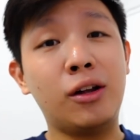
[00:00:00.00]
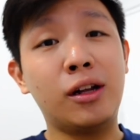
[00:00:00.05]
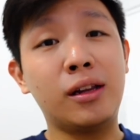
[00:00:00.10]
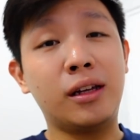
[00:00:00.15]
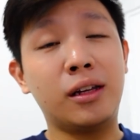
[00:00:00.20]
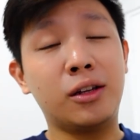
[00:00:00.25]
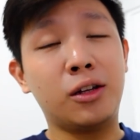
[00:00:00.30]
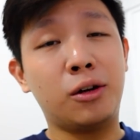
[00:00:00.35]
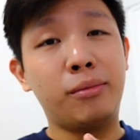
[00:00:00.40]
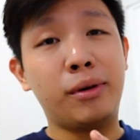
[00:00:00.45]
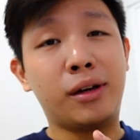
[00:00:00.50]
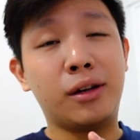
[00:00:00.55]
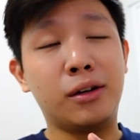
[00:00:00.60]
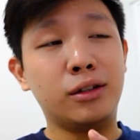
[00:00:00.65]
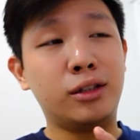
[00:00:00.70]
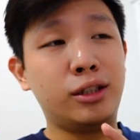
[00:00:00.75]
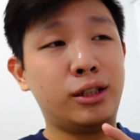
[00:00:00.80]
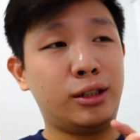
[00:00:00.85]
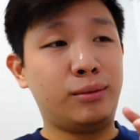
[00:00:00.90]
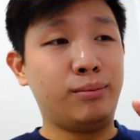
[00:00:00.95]
ng dinner
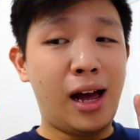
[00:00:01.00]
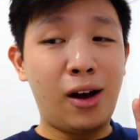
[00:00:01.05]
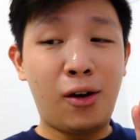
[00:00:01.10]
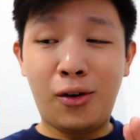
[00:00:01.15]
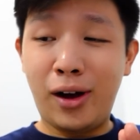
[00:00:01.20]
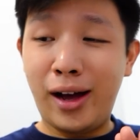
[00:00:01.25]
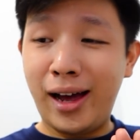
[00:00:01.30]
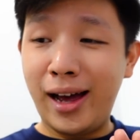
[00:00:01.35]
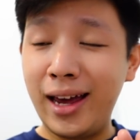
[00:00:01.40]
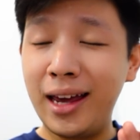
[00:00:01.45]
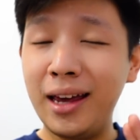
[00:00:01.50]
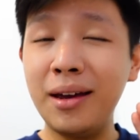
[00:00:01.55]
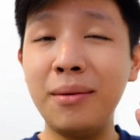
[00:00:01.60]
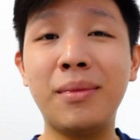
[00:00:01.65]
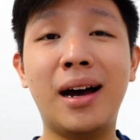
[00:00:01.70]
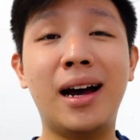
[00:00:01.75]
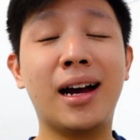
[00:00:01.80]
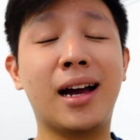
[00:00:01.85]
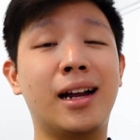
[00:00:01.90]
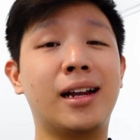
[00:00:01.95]
because ako ay
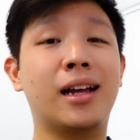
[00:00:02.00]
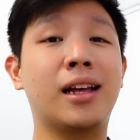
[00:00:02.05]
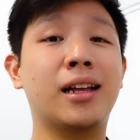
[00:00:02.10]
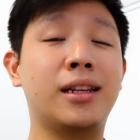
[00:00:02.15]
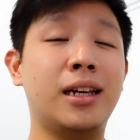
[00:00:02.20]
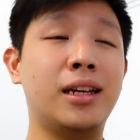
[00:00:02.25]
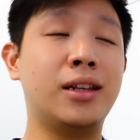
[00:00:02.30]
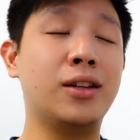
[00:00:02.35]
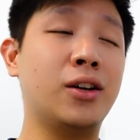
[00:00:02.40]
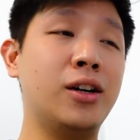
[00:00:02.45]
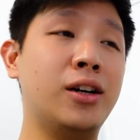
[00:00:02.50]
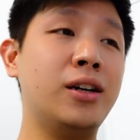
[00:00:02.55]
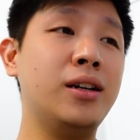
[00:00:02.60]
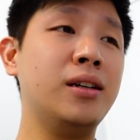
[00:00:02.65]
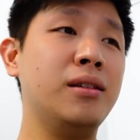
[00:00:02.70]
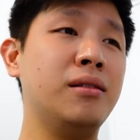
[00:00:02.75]
maaga nag-dinner.